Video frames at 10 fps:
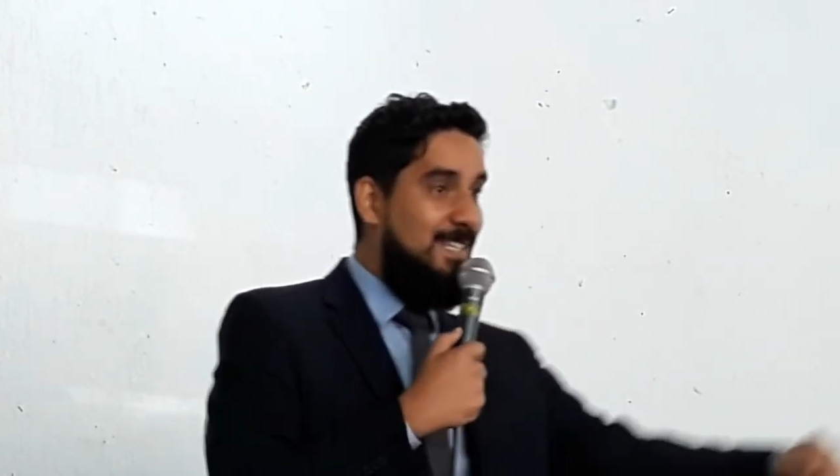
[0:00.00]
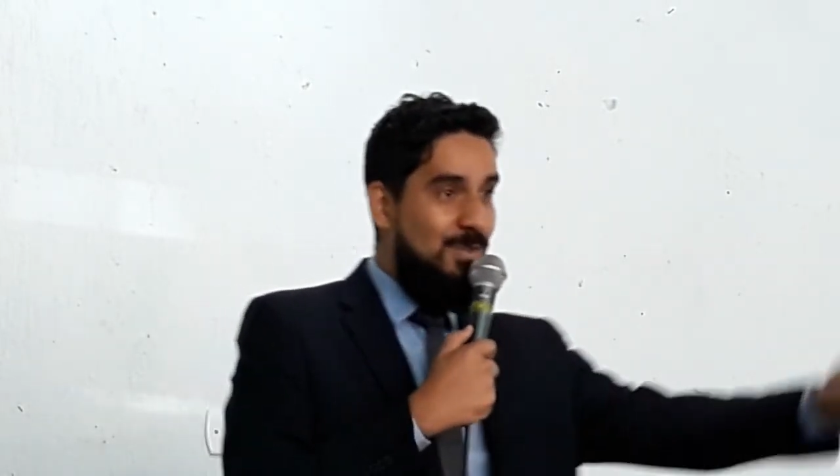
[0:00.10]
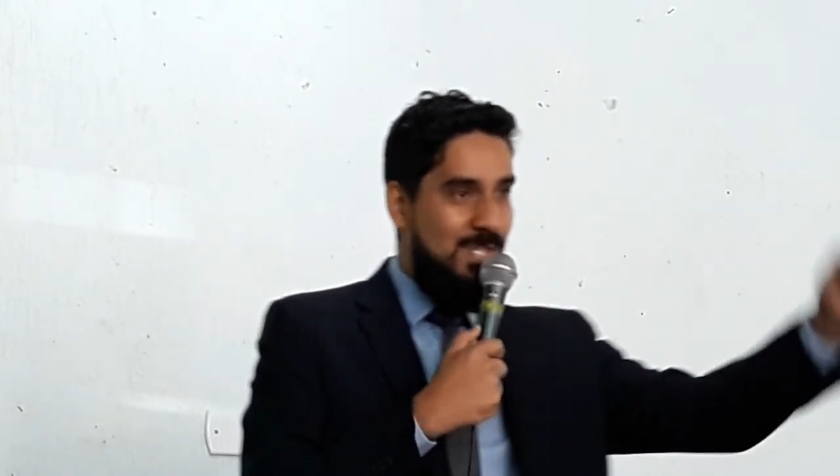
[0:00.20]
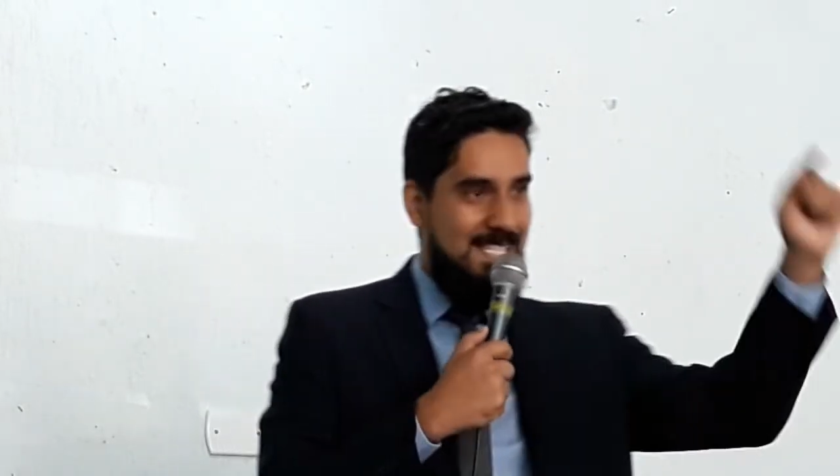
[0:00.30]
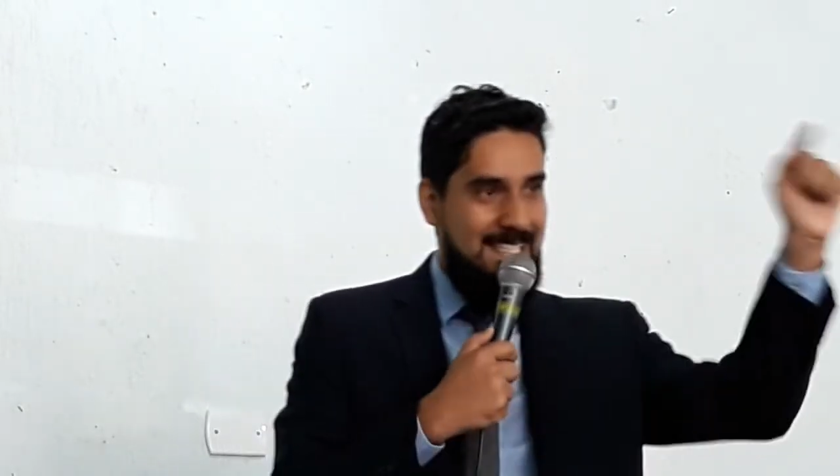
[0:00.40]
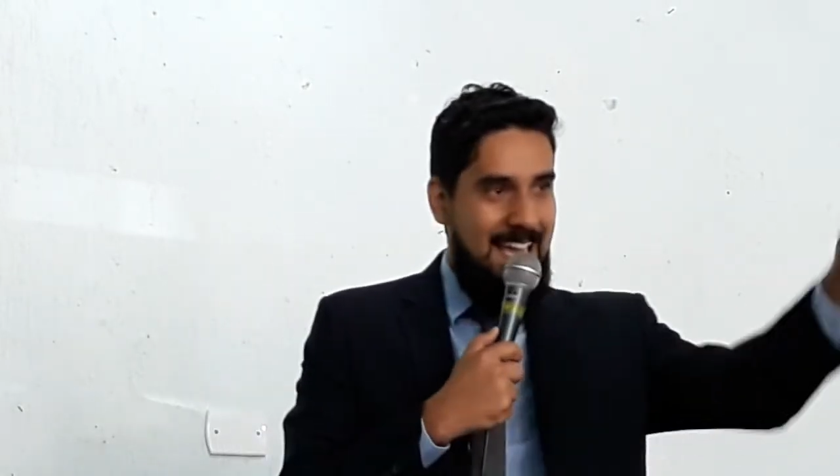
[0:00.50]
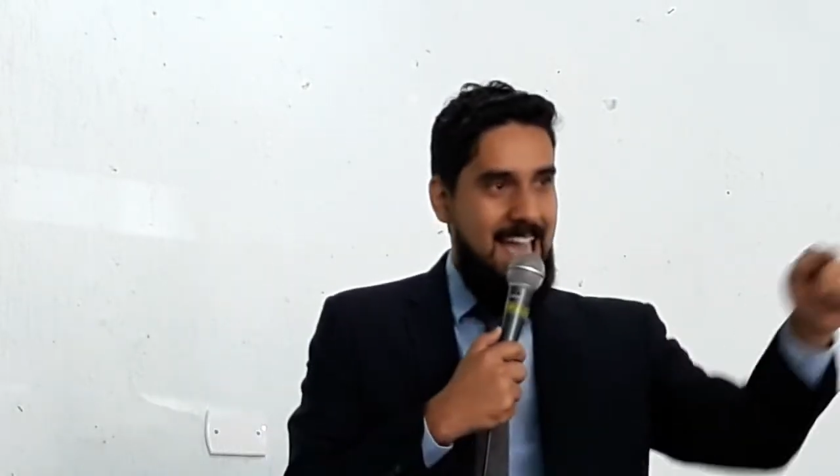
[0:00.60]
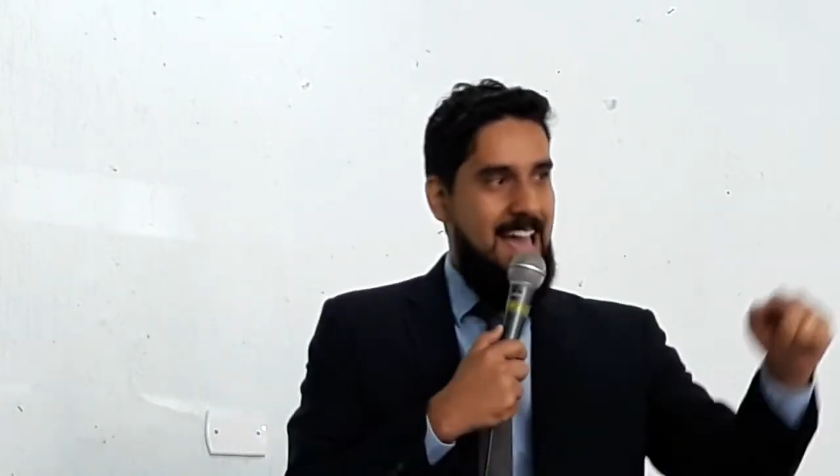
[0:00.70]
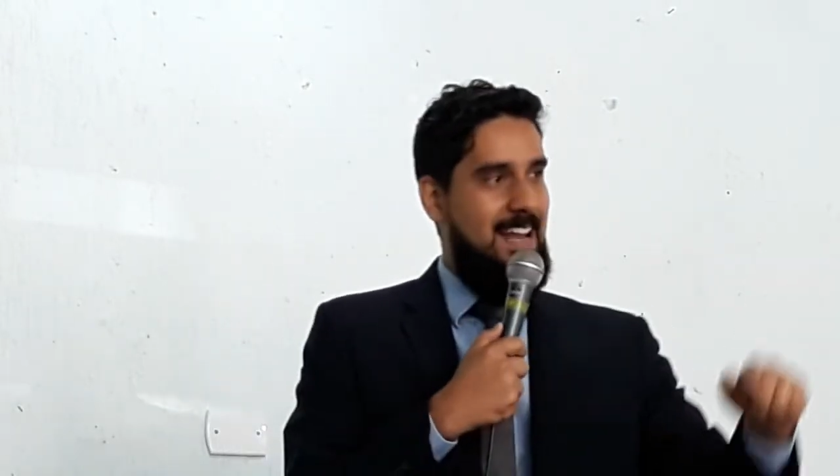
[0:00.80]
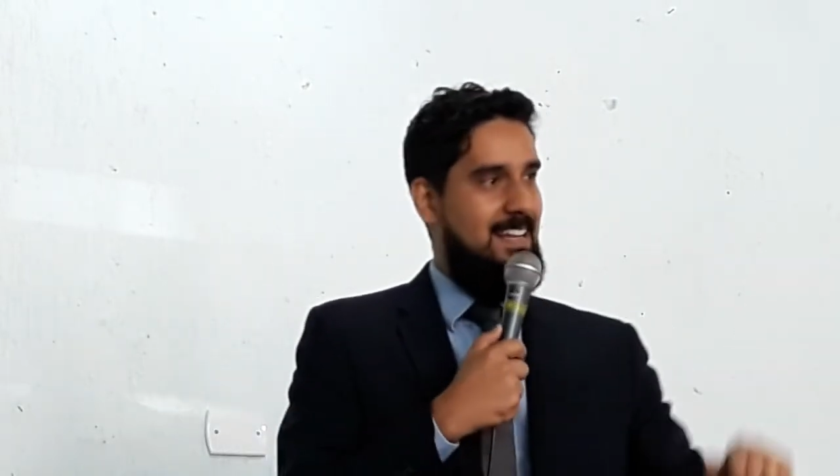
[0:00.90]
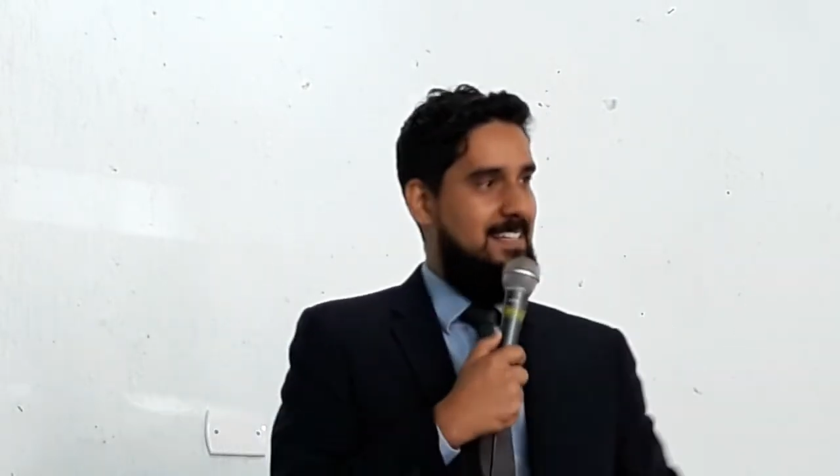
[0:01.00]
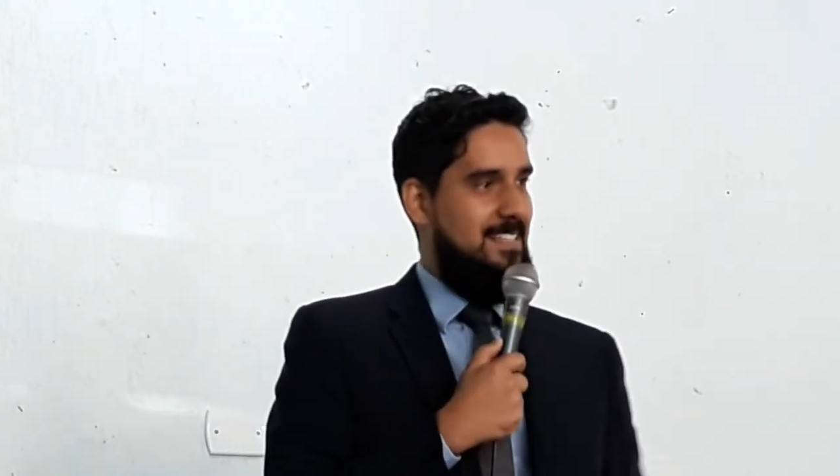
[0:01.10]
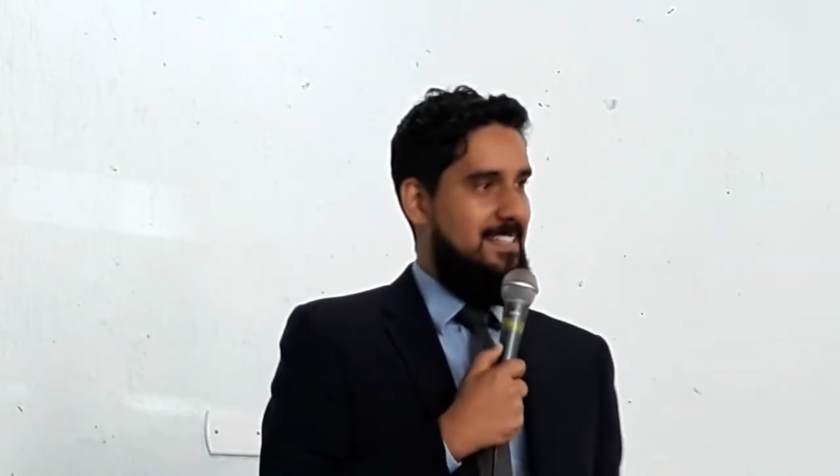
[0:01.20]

nos quer.